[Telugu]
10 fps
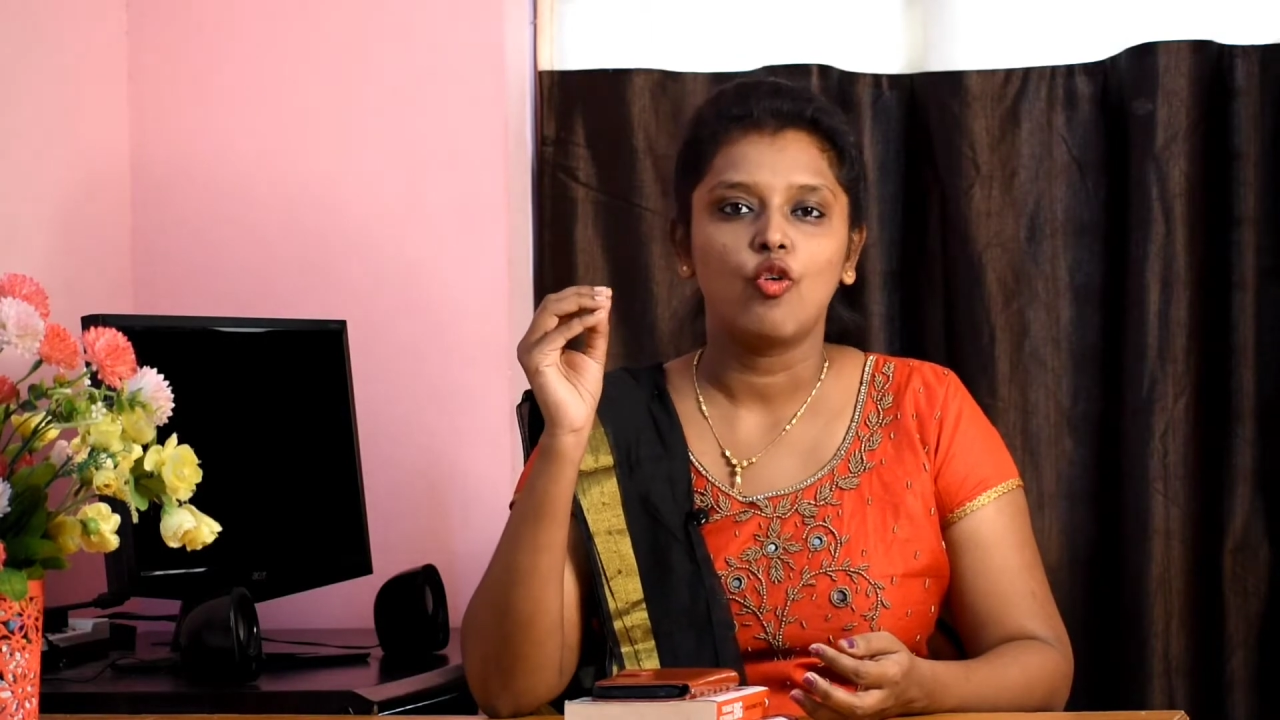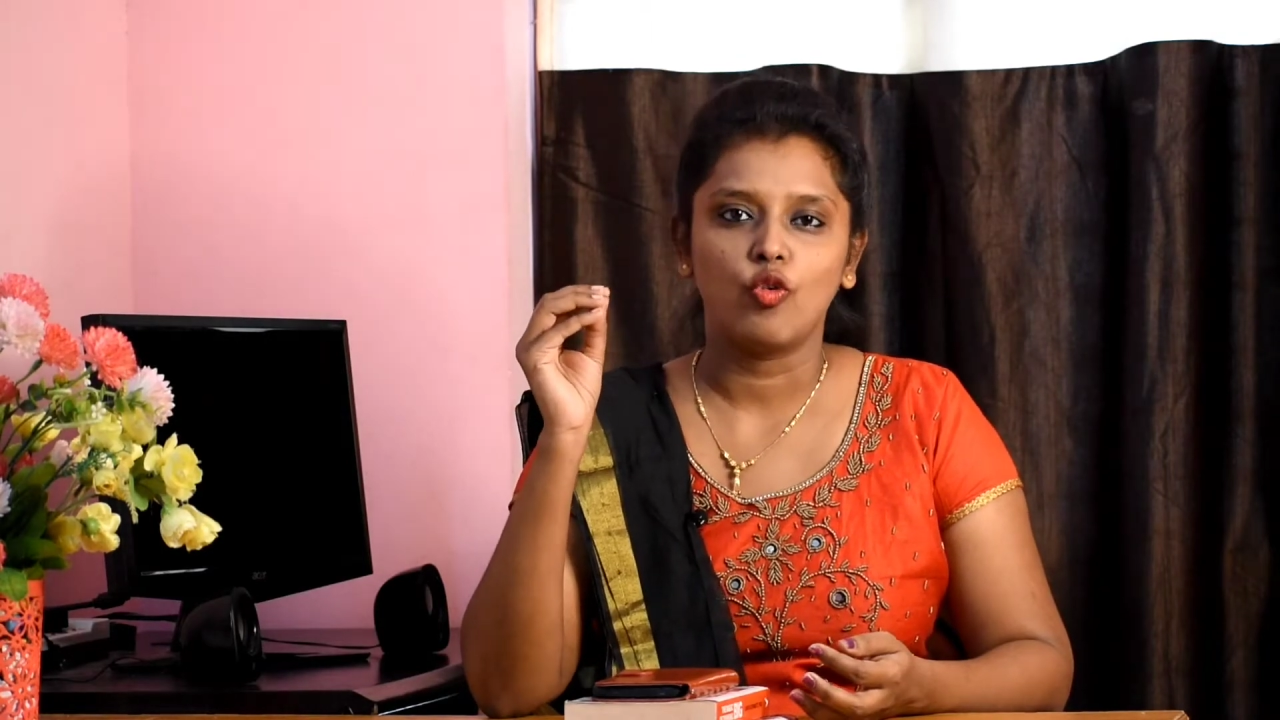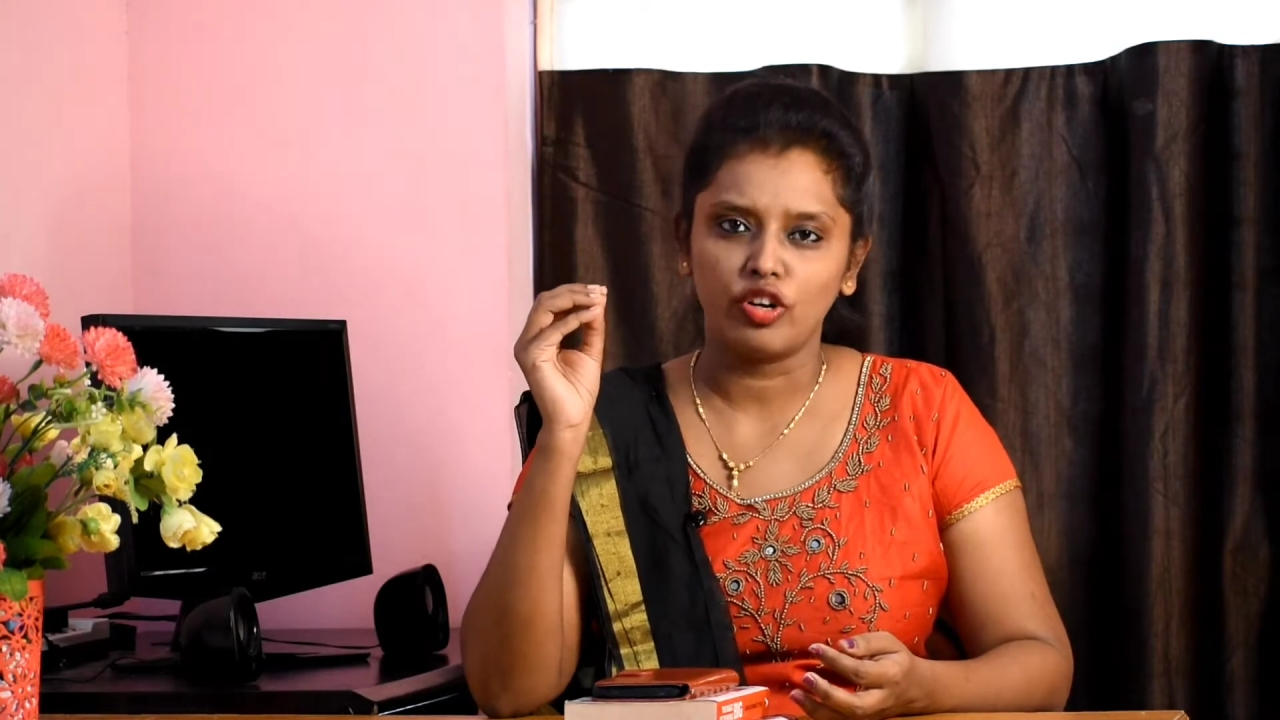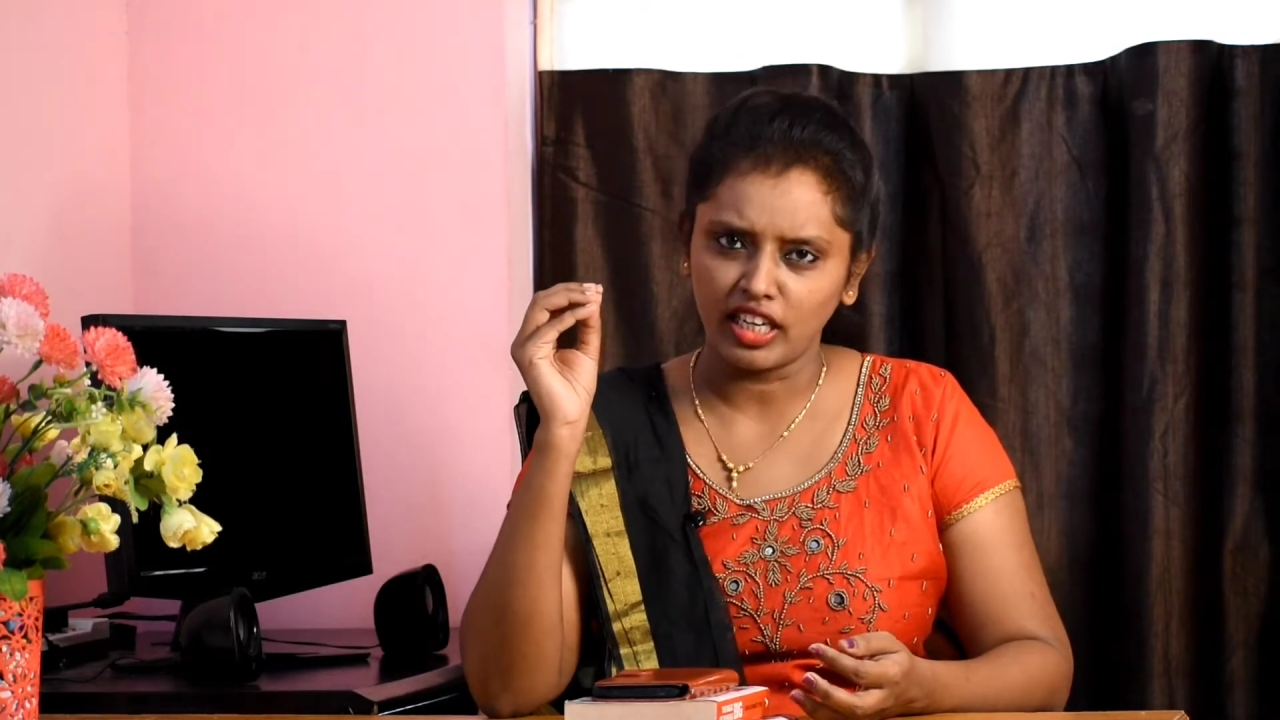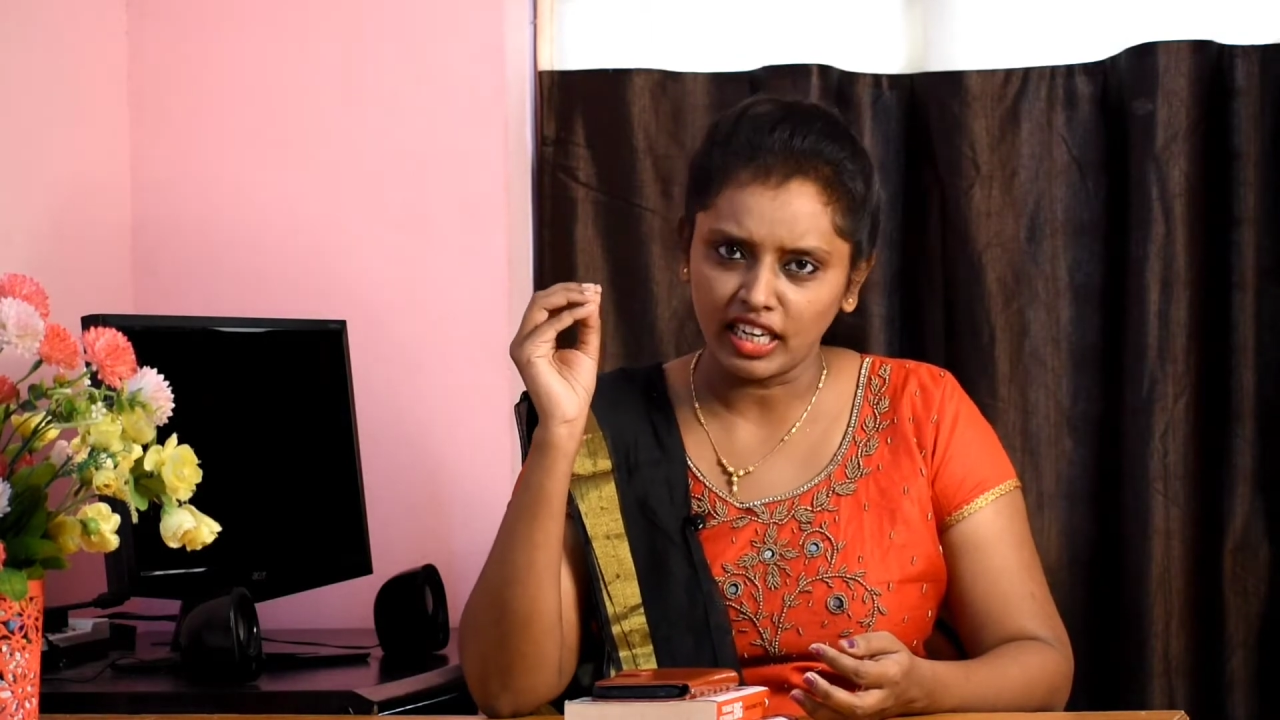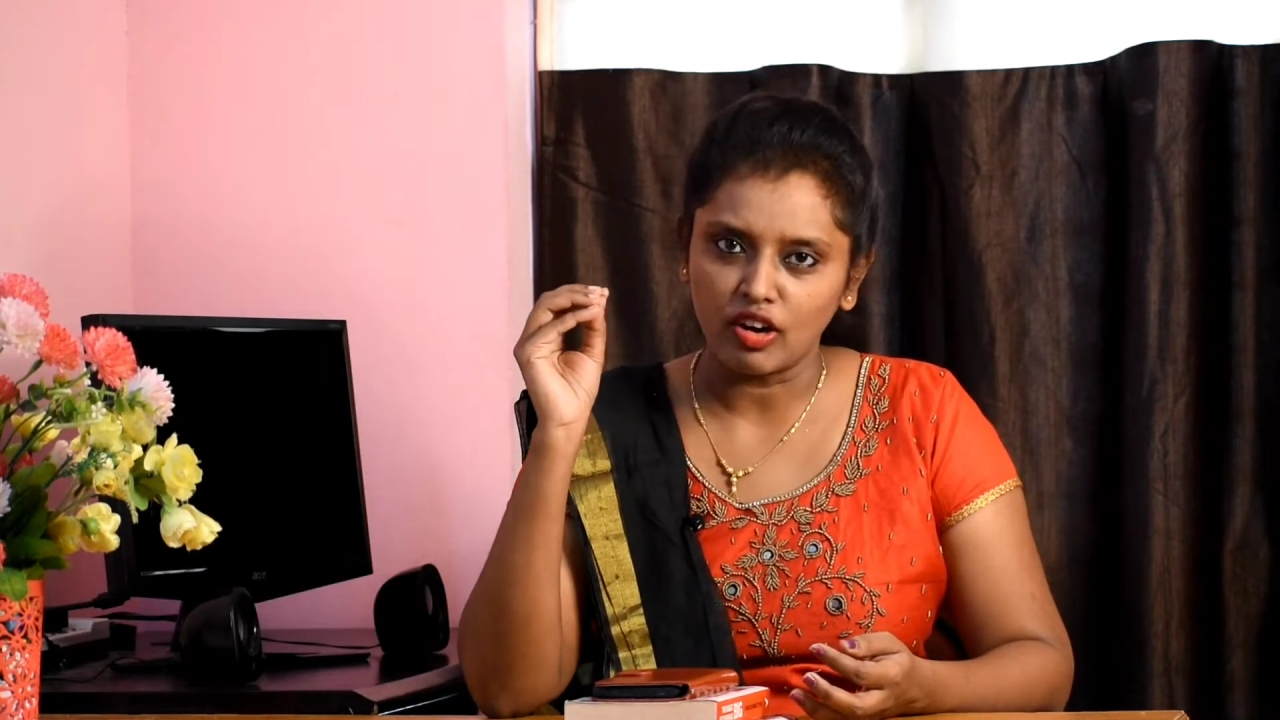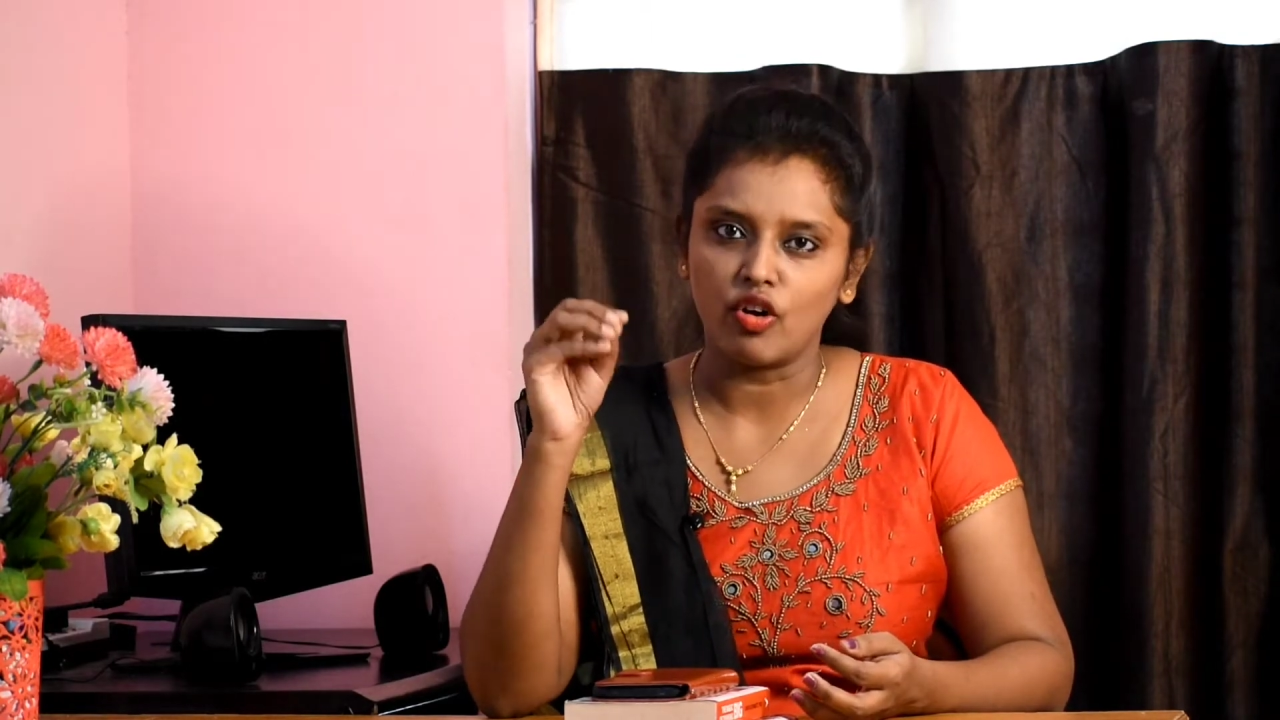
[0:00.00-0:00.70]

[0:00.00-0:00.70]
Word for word: ఓన్లీ